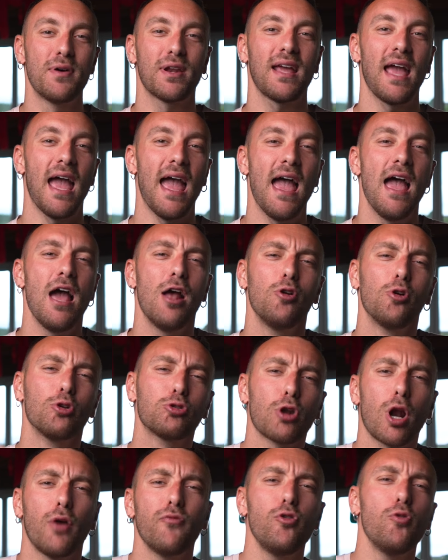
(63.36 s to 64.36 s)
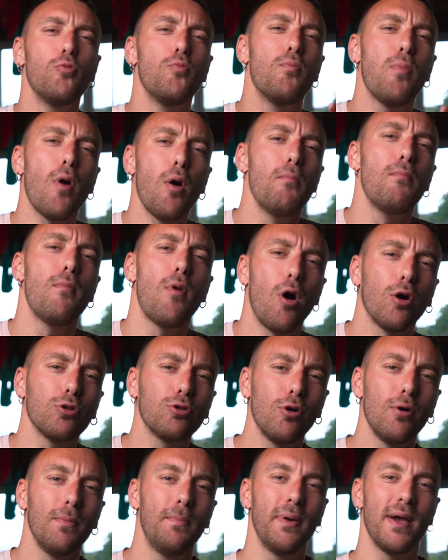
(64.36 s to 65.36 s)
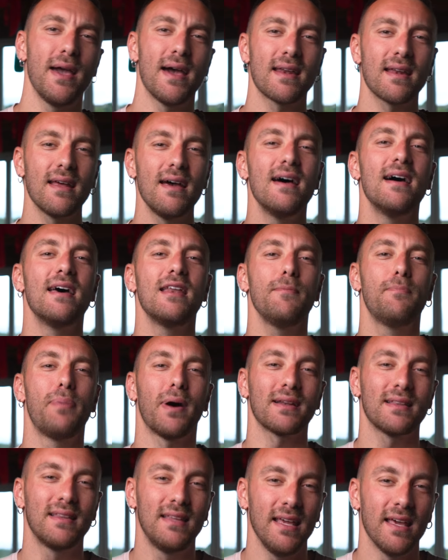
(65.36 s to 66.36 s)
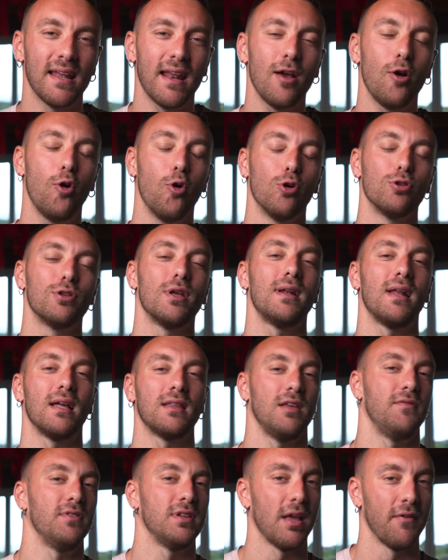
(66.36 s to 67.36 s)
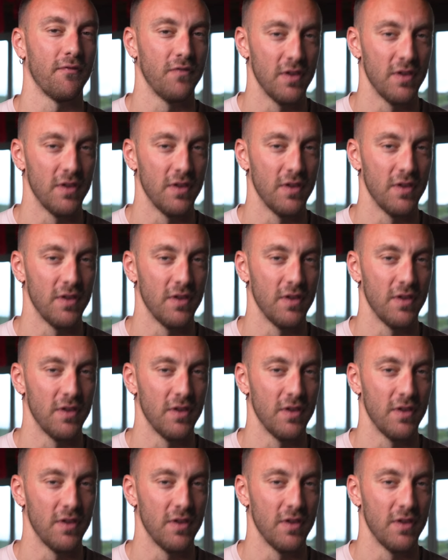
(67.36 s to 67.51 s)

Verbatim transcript: perché lo trovi un buon modo per ripartire partire con l'attività